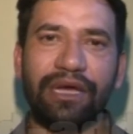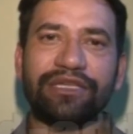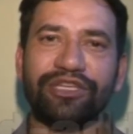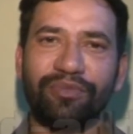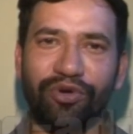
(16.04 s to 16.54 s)

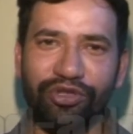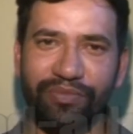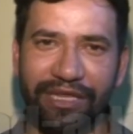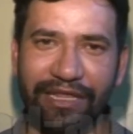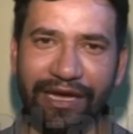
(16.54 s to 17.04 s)
एक्शन बहुत
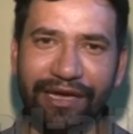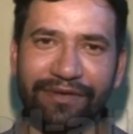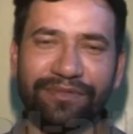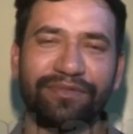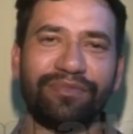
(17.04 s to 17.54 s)
बनता है
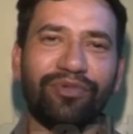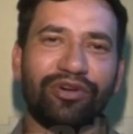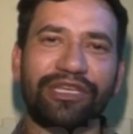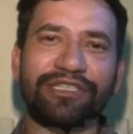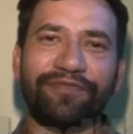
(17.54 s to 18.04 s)

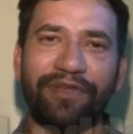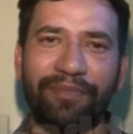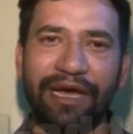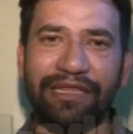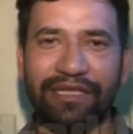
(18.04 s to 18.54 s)
बहुत ऐसी
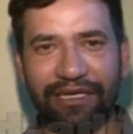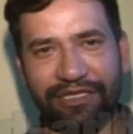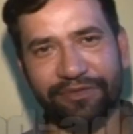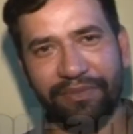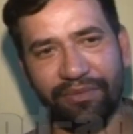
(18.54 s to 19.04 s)
फिल्में आती है
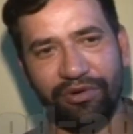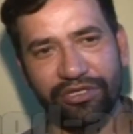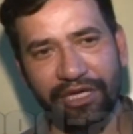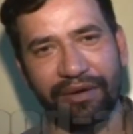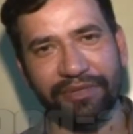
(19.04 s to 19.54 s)
जिसमें
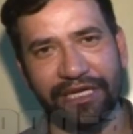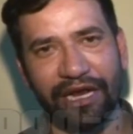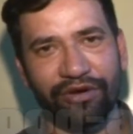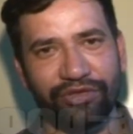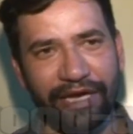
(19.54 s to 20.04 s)
बहुत सारा
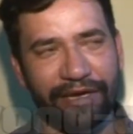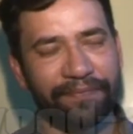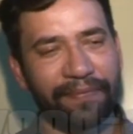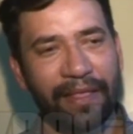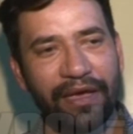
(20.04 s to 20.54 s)
मसाला होता है
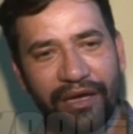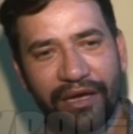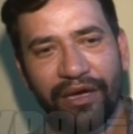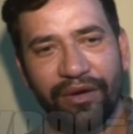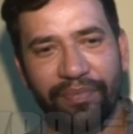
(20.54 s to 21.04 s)

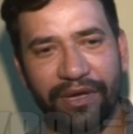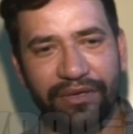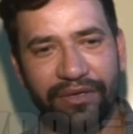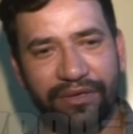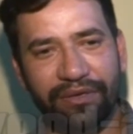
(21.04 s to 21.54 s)
पर
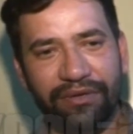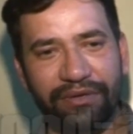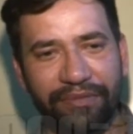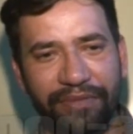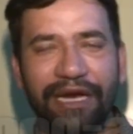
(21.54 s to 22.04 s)

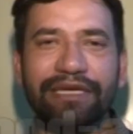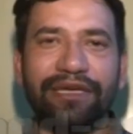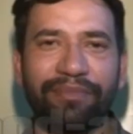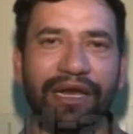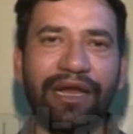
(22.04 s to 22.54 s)
मेरा
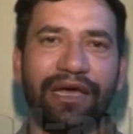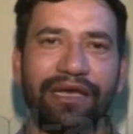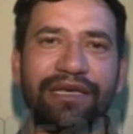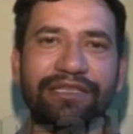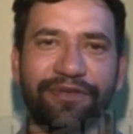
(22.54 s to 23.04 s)
ऐसा मानना
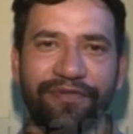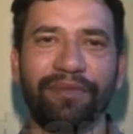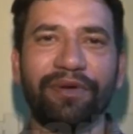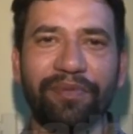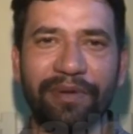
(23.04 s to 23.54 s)
है कि ऐसी
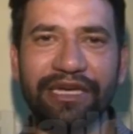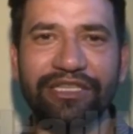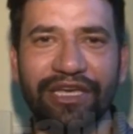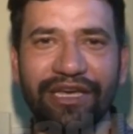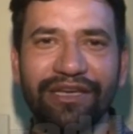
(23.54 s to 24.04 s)
फिल्में भी बननी
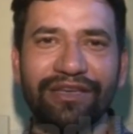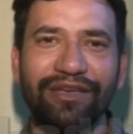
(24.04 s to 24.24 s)
चाहिए